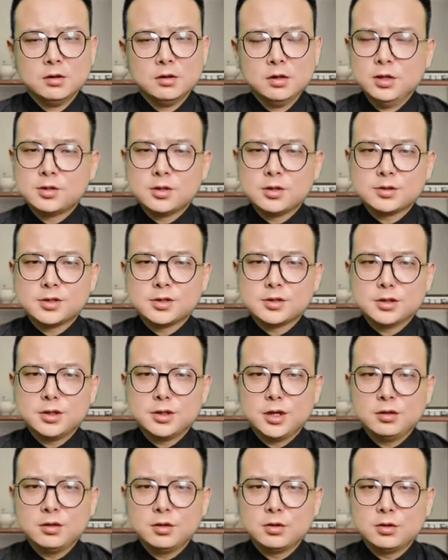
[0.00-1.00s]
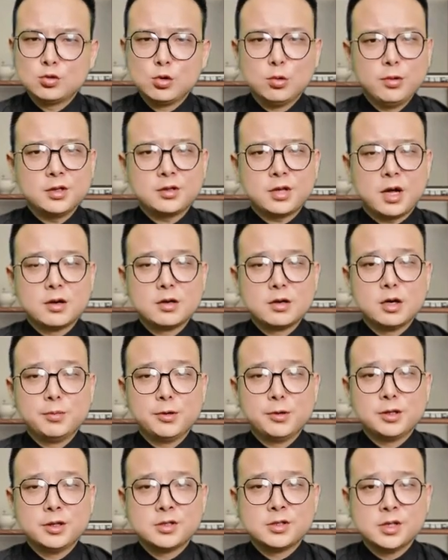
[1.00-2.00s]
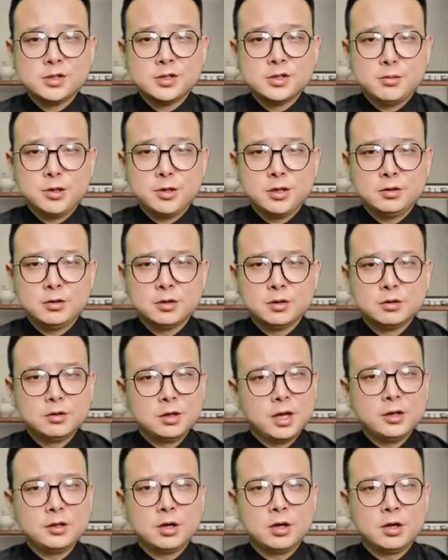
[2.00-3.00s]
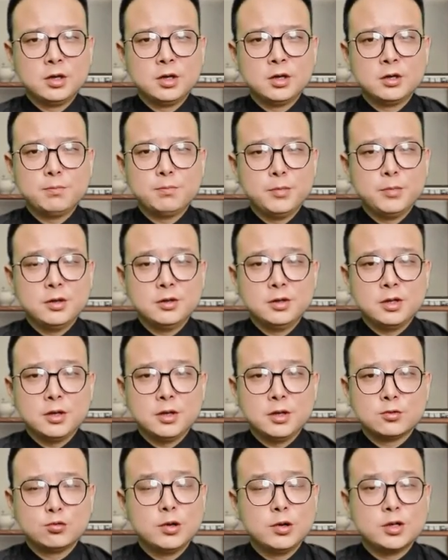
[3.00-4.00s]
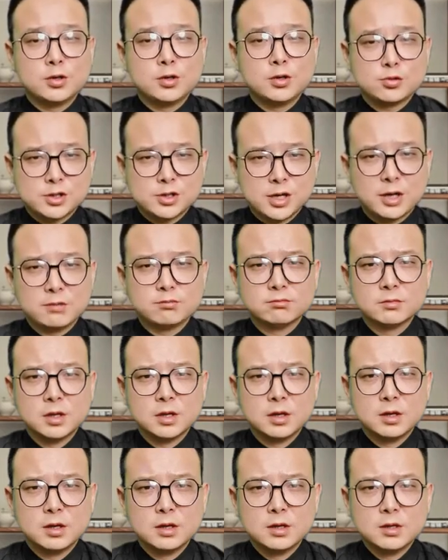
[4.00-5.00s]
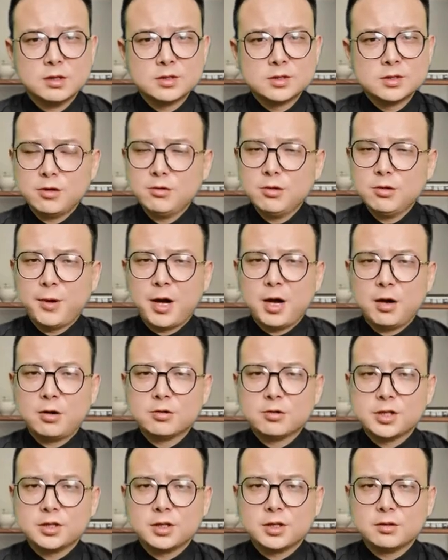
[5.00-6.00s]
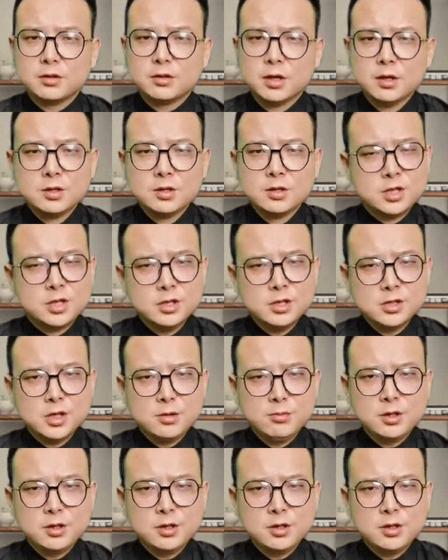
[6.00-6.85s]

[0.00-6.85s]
一九四四年，作为坦克兵的钱建民来到了缅甸对日作战。三月八号这天。 钱建